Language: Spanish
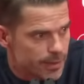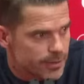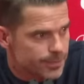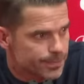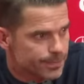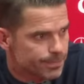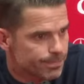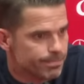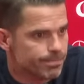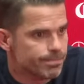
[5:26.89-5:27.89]
de eso.
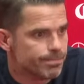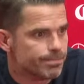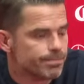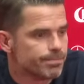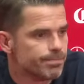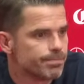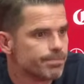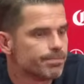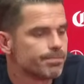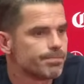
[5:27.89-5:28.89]
Última
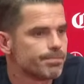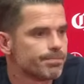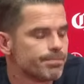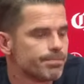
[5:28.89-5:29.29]
pregunta de este lado.